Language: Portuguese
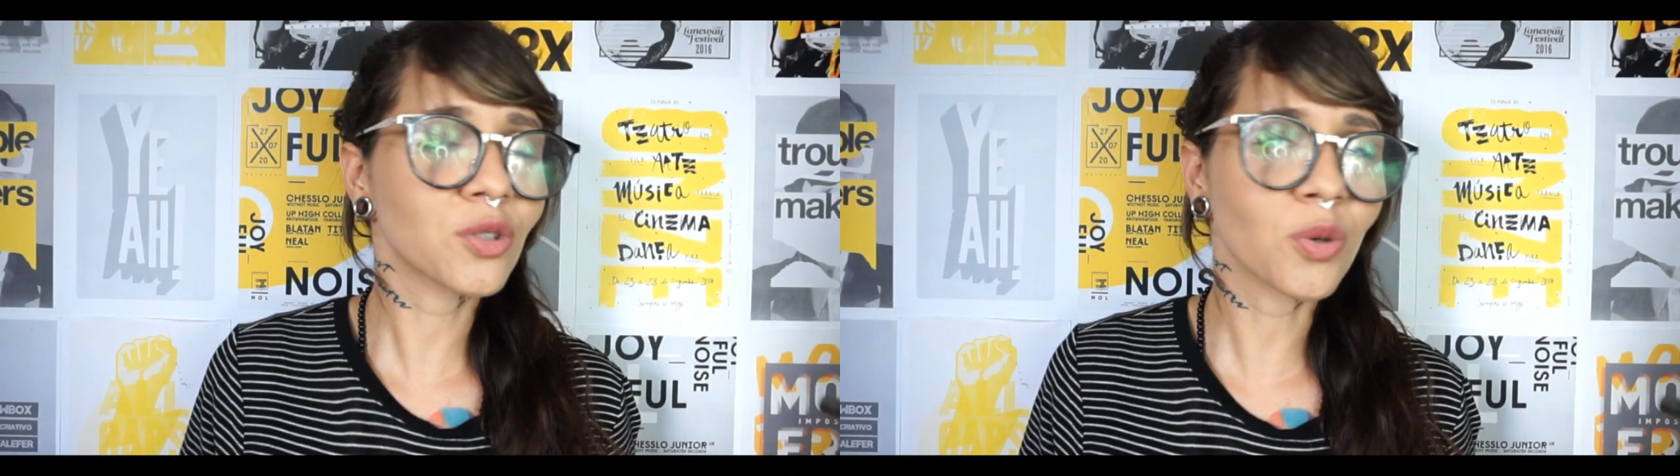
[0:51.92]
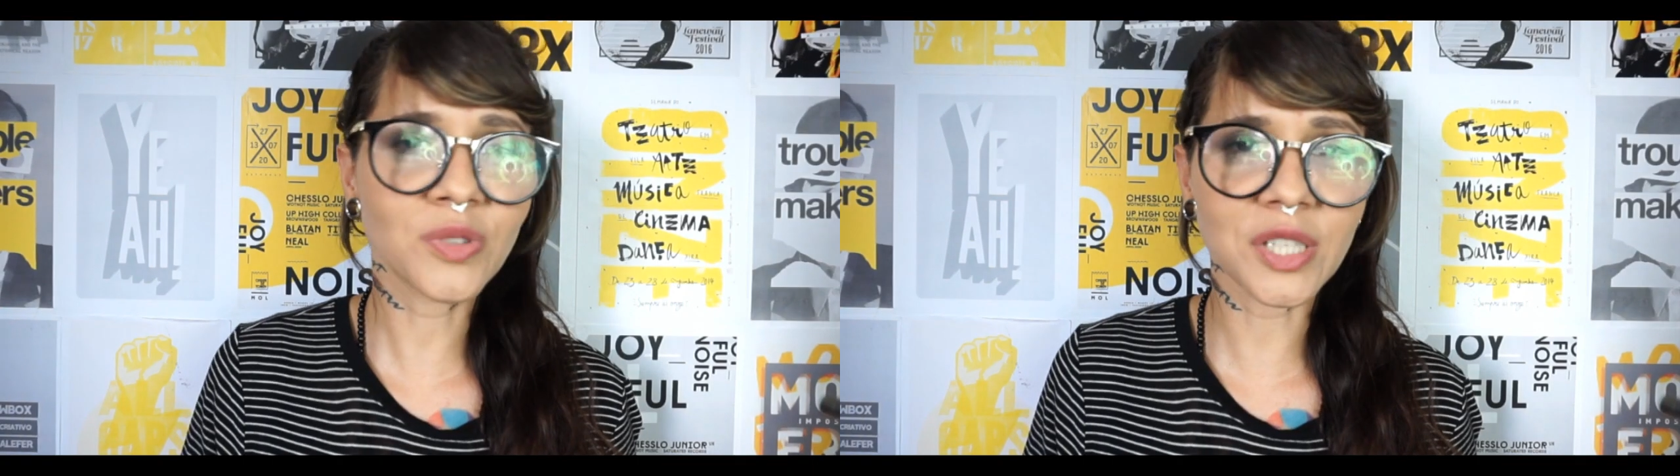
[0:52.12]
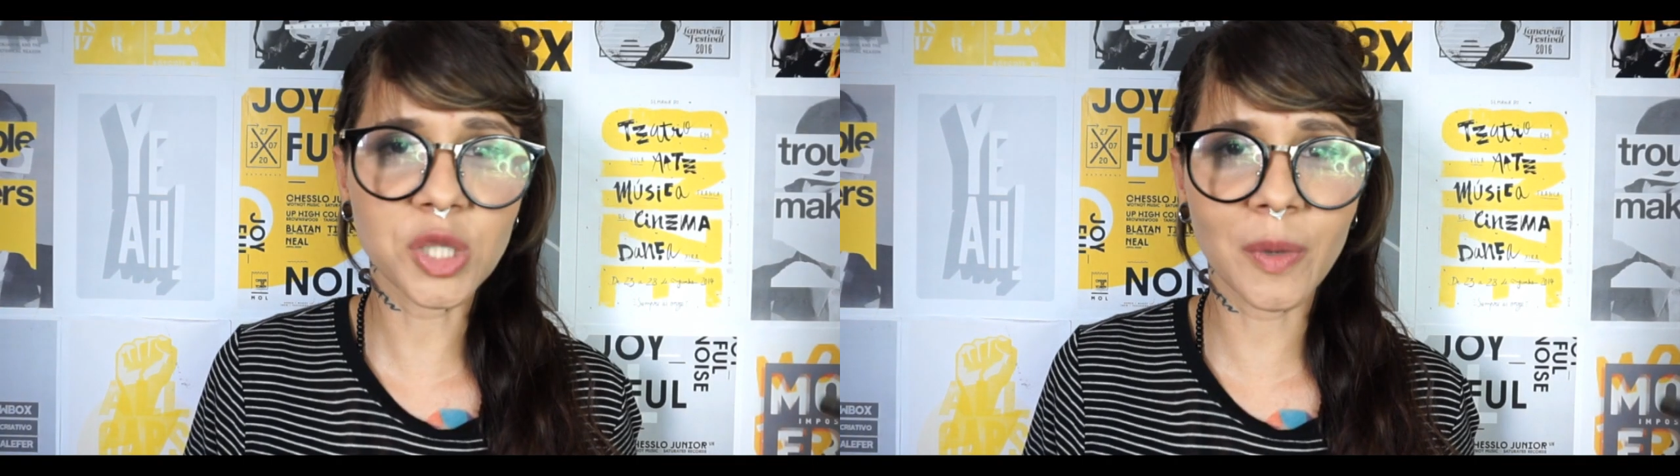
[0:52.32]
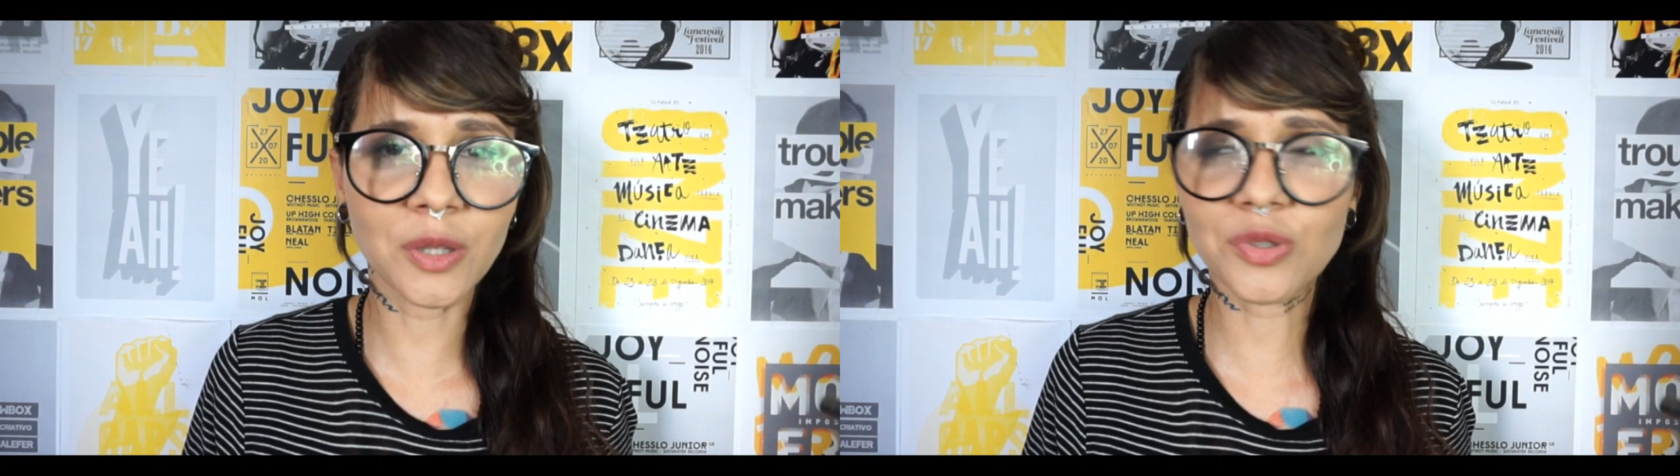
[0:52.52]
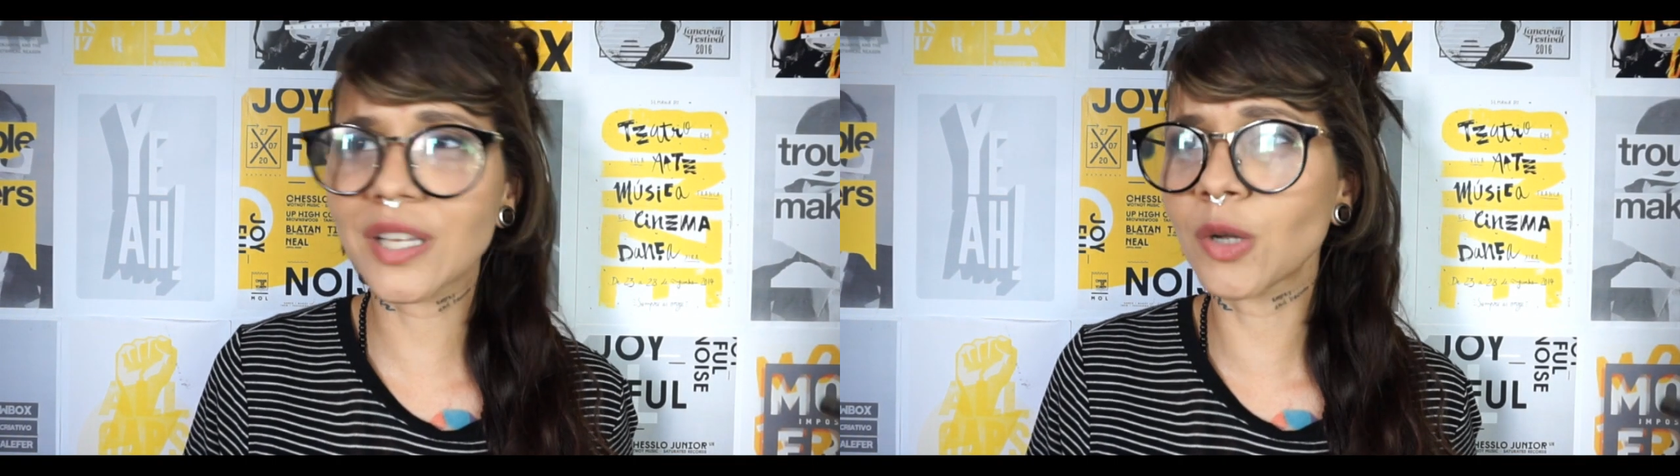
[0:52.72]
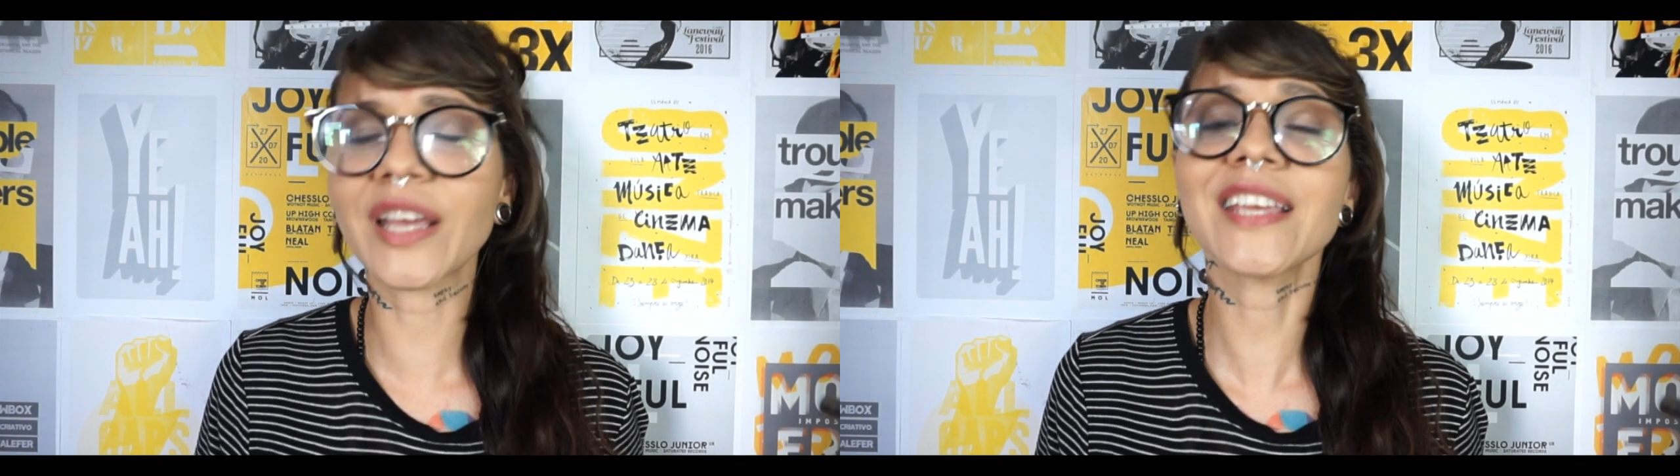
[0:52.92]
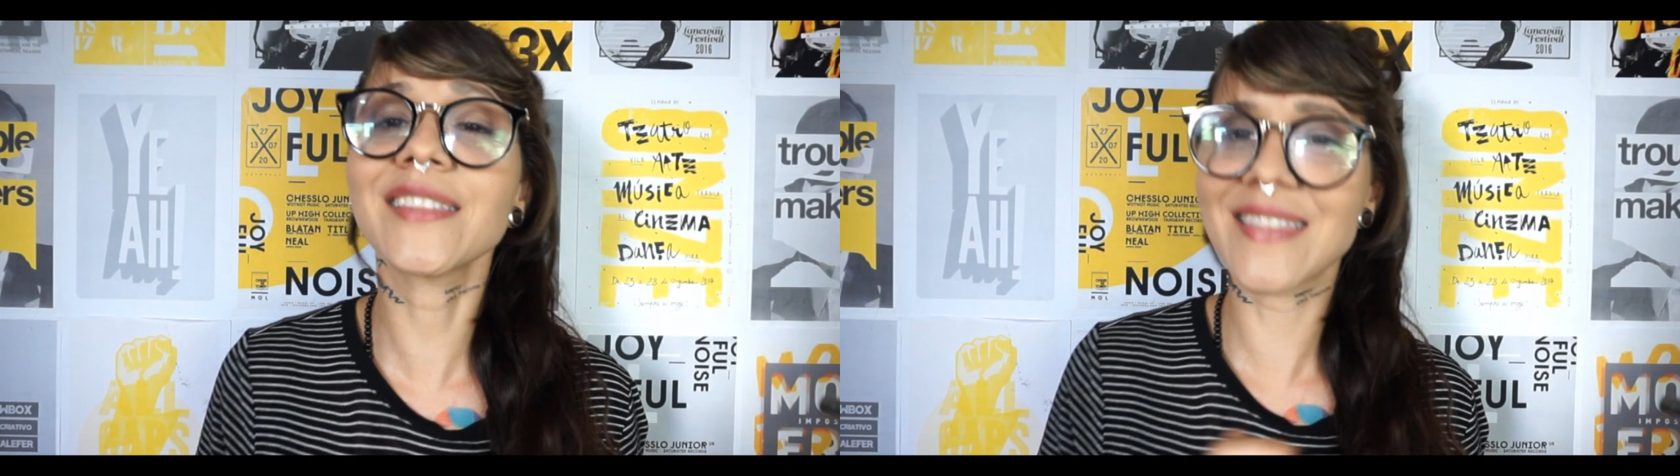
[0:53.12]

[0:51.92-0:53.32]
mas eu tô com um sentimento que você não tem